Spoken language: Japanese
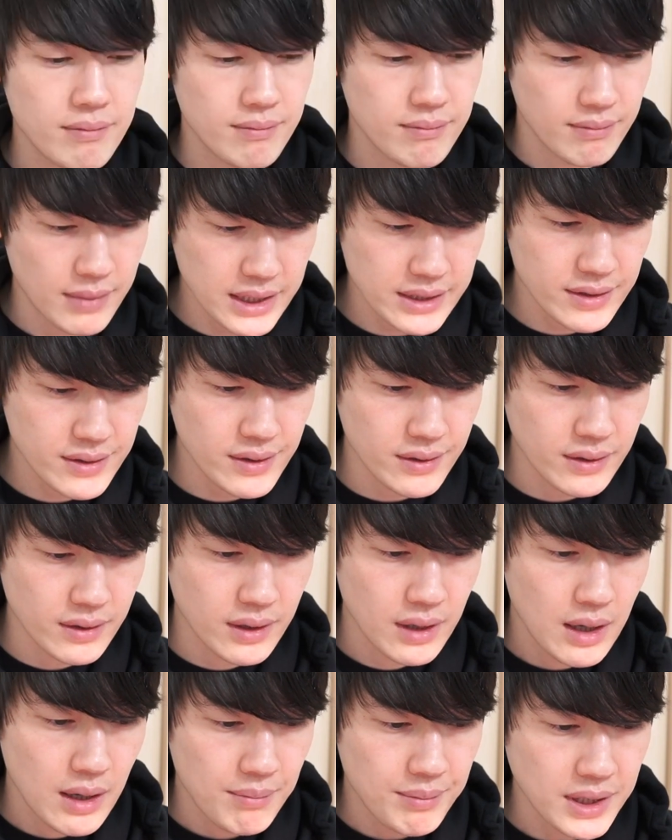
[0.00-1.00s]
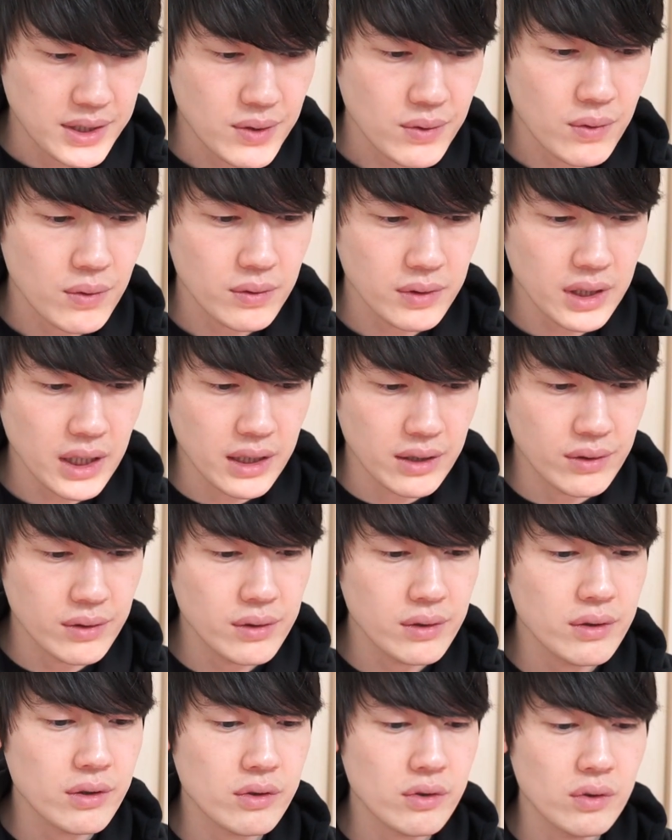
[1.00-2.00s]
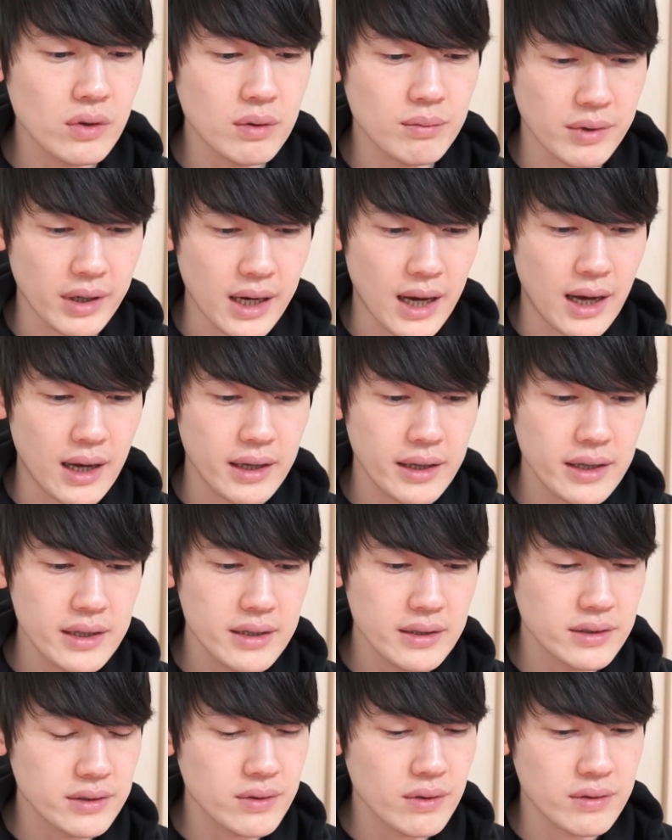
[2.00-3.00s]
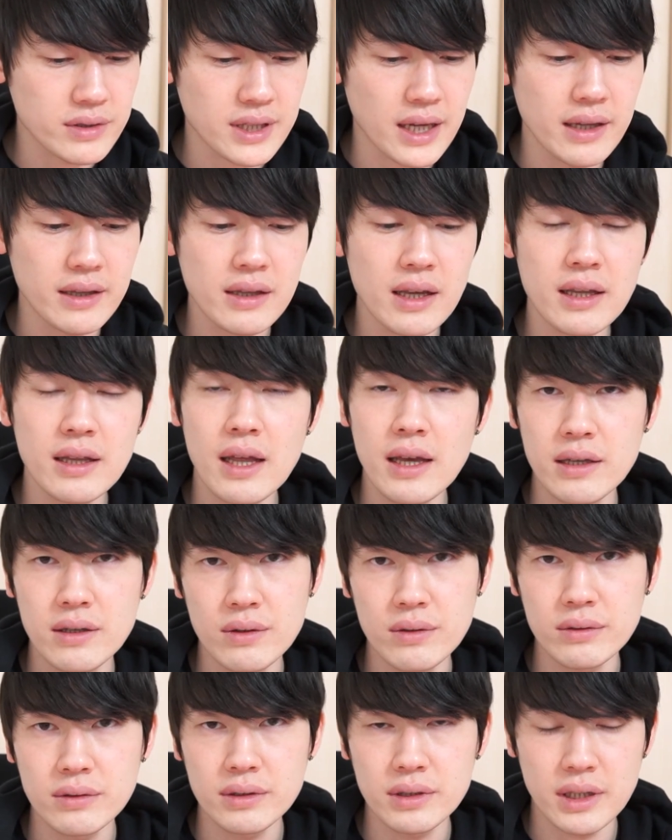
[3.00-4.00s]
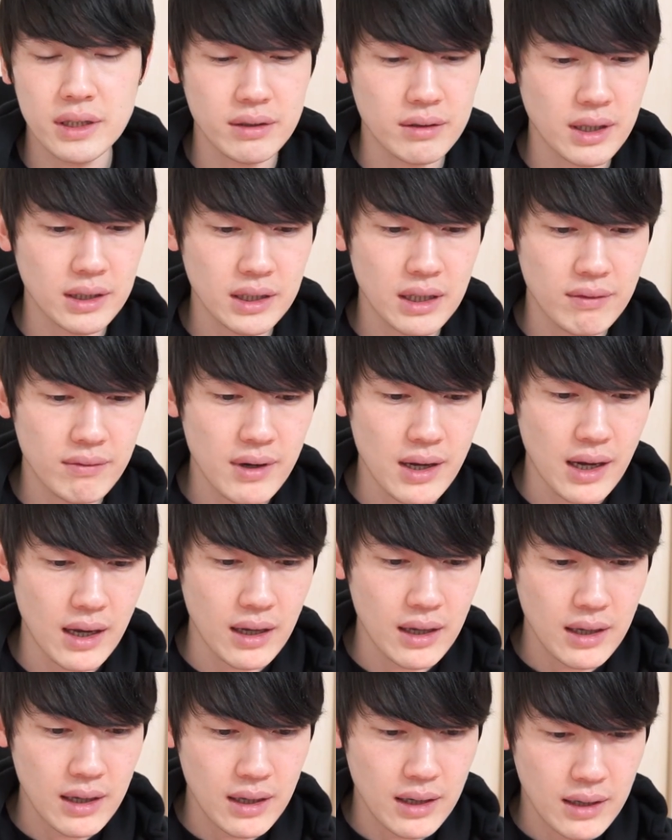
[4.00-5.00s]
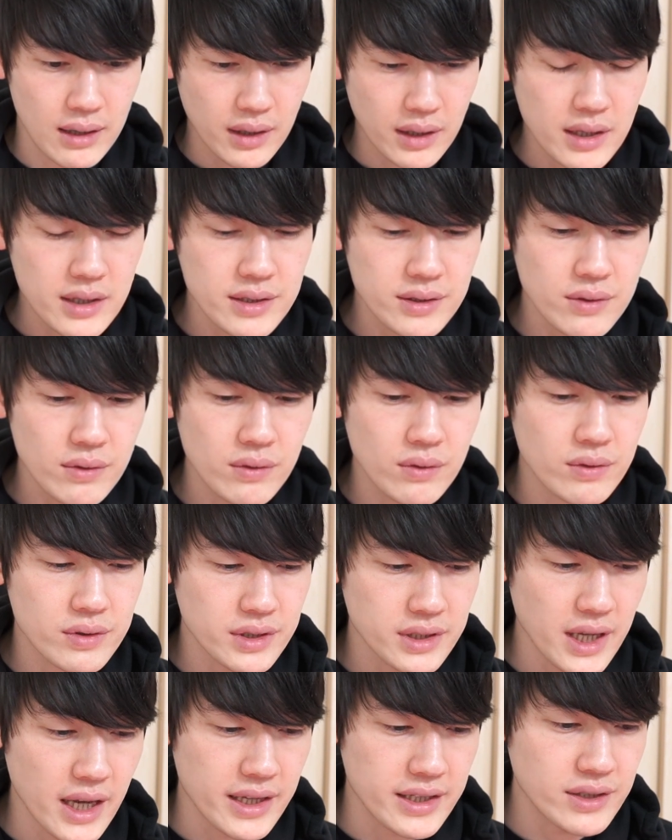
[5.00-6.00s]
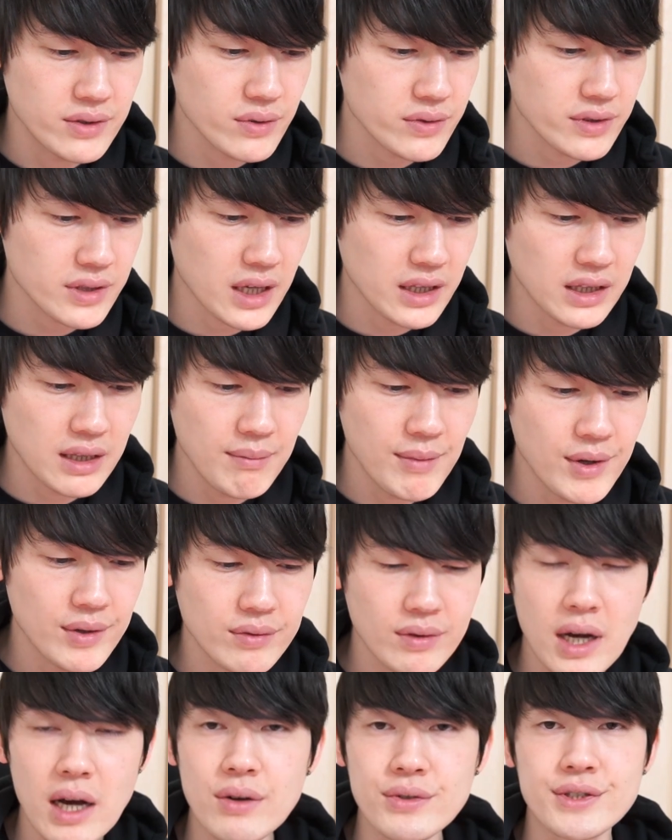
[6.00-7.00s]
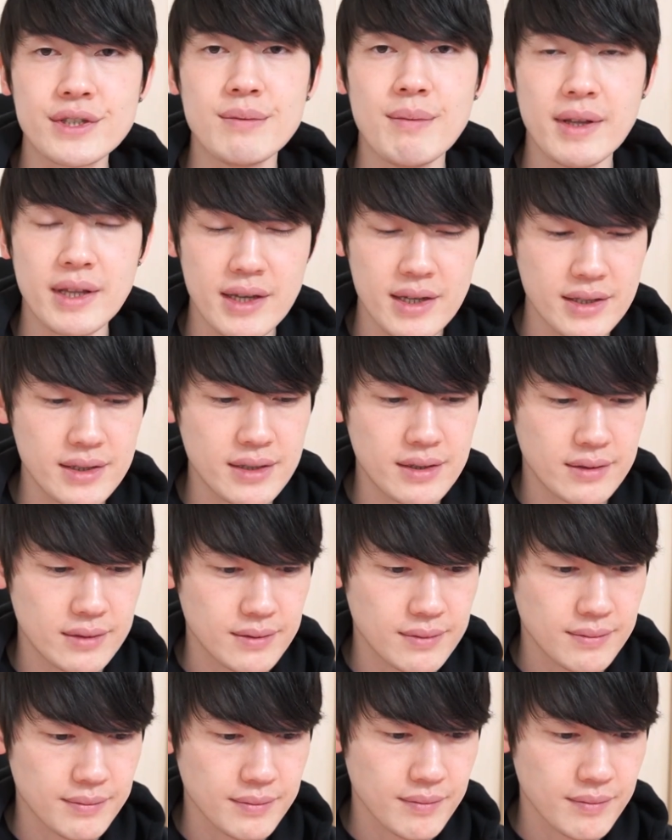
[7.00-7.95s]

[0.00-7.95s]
う。まずパソコンに Google Chrome がインストールされていないよっていう方はインストールをして一度使ってみるのがおすすめです。